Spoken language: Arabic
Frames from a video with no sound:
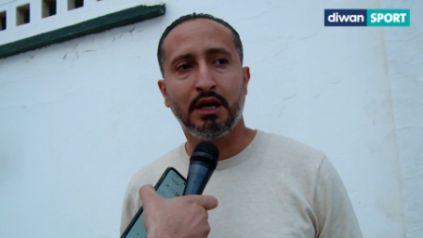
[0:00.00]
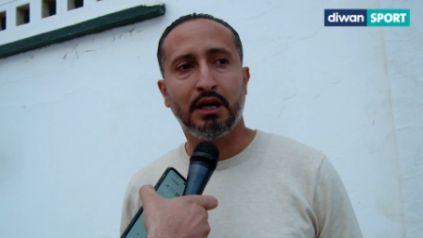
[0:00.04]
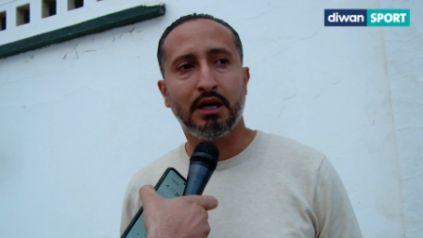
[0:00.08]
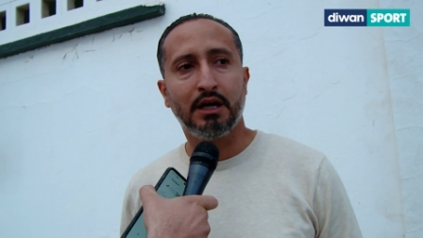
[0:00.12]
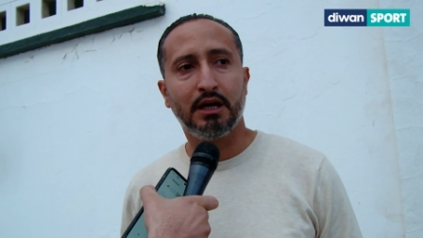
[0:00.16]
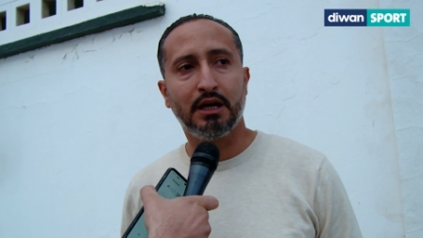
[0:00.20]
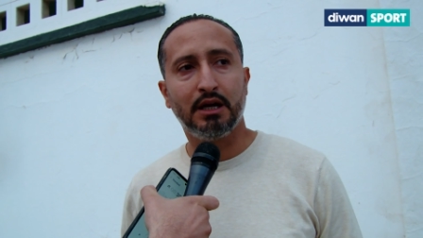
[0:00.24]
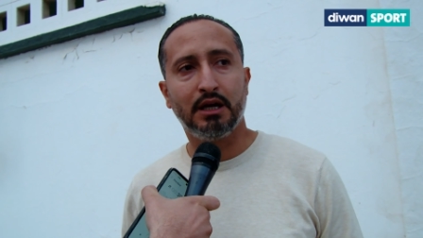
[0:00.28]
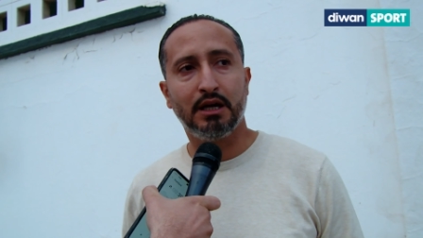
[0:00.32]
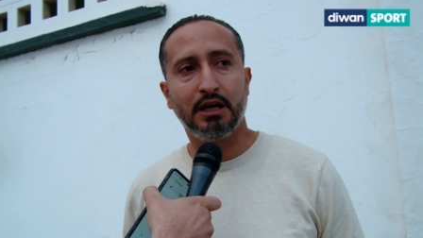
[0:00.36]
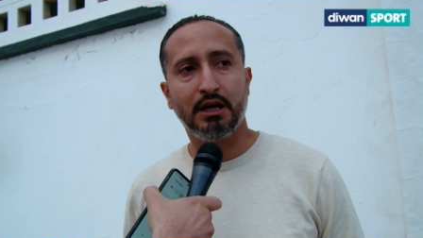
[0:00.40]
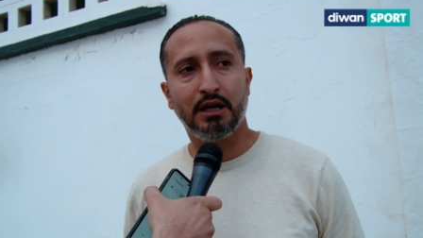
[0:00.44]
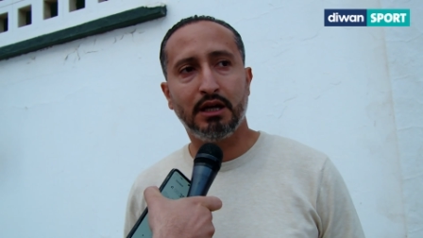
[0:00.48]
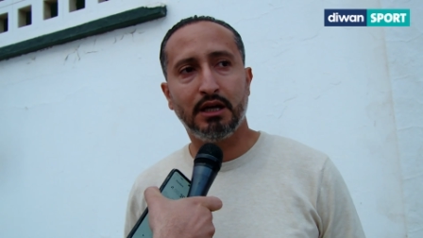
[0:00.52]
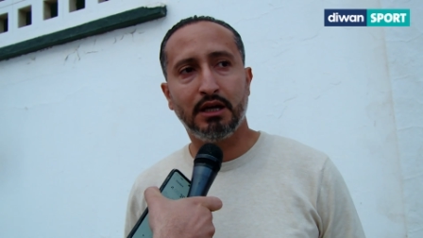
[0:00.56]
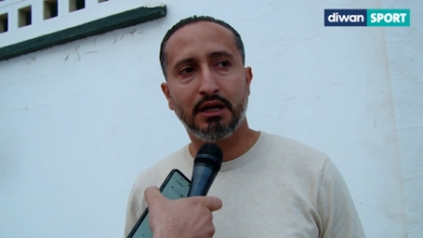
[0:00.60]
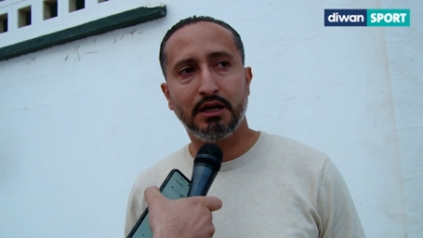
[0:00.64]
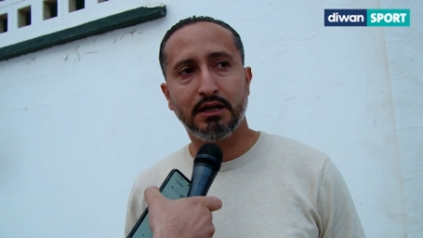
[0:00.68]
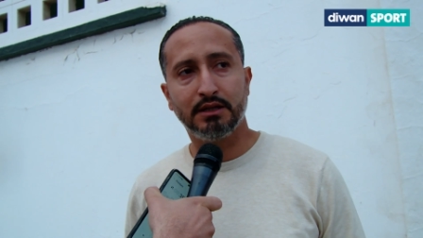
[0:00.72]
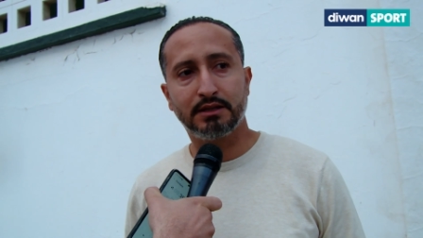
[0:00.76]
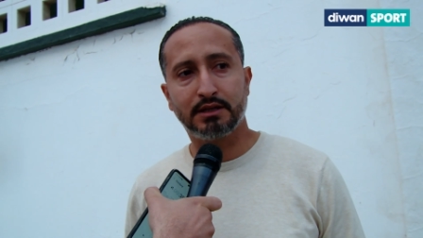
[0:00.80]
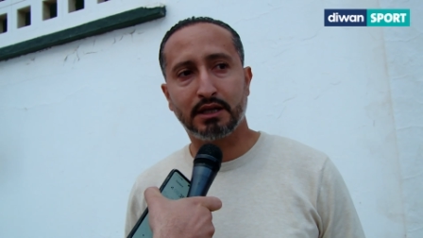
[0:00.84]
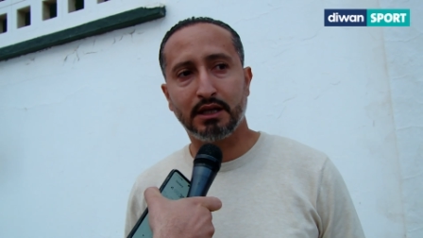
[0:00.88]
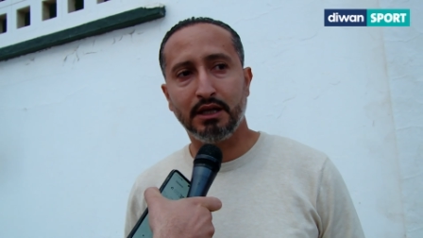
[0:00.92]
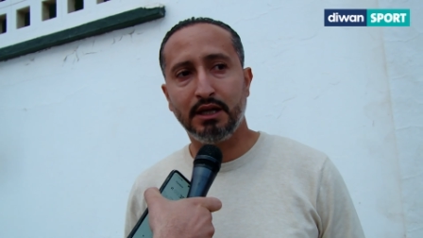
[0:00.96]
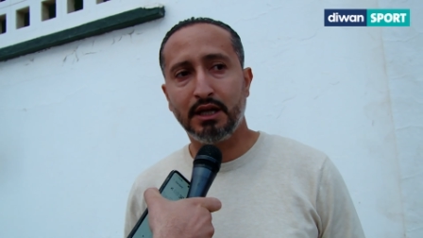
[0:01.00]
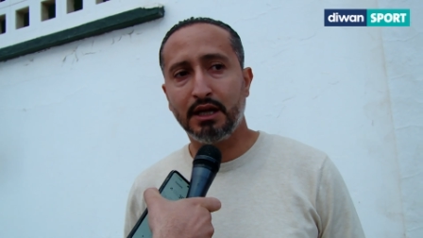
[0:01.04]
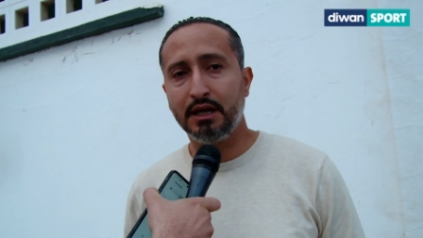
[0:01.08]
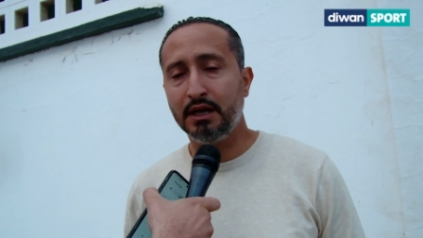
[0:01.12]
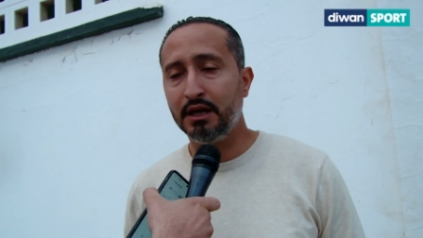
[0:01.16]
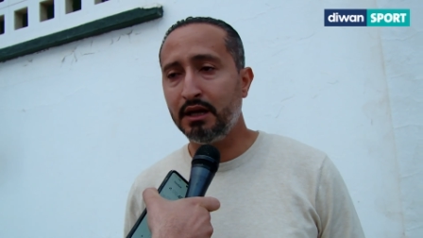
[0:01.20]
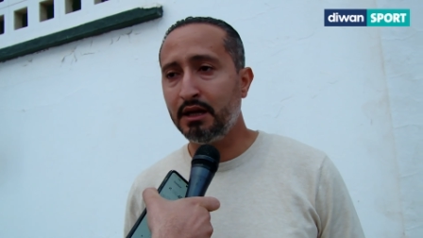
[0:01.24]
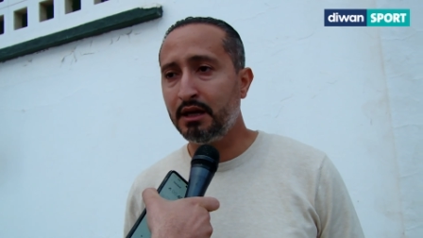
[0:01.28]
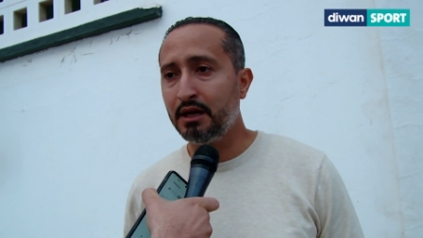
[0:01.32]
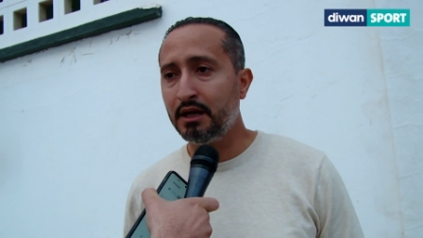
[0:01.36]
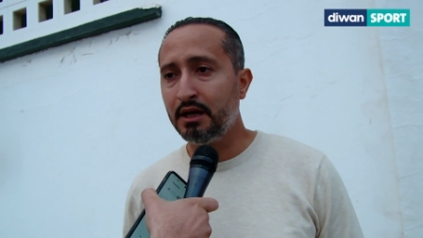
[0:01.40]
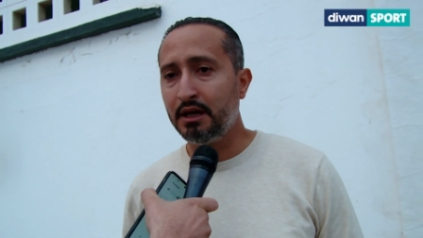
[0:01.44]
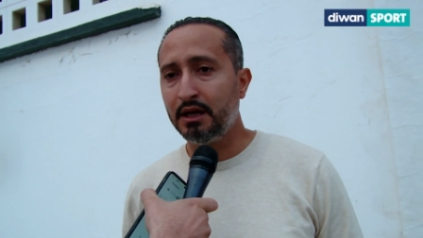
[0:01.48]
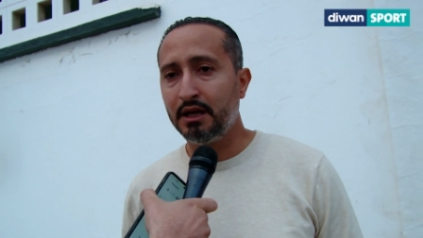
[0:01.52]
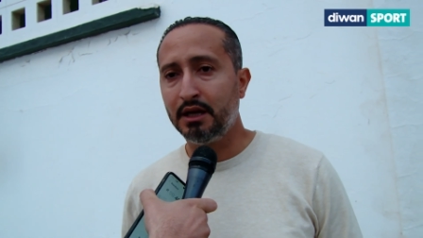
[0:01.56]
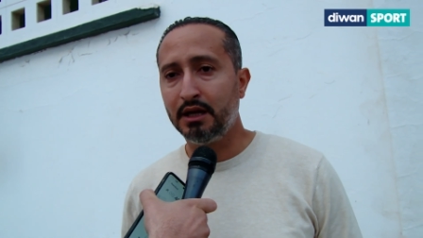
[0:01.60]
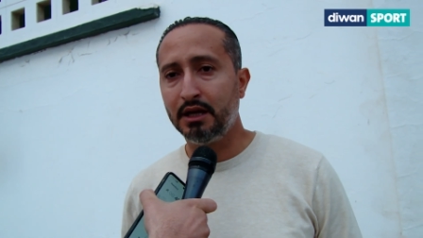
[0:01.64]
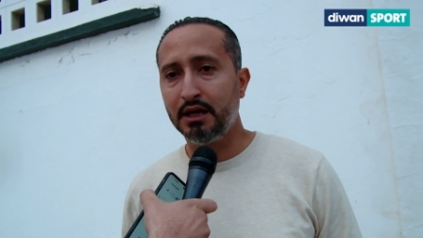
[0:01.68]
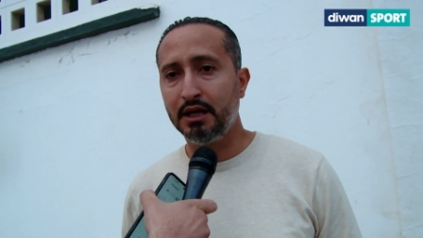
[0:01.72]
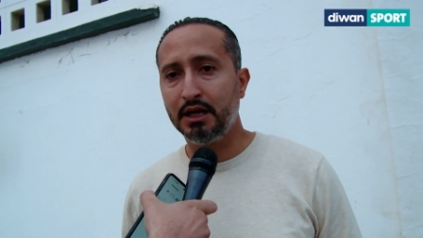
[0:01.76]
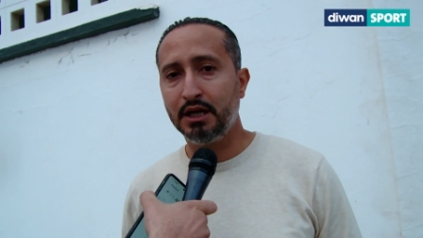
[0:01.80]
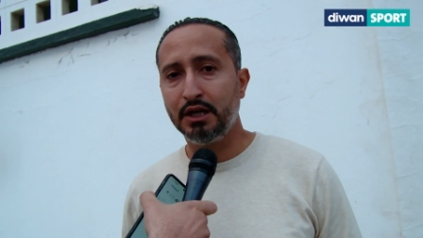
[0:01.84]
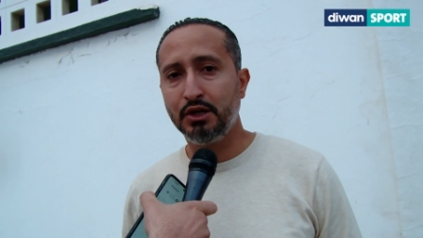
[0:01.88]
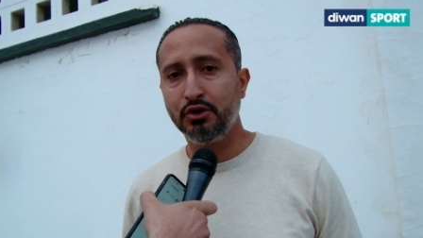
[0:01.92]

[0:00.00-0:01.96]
آه، صغيره آه،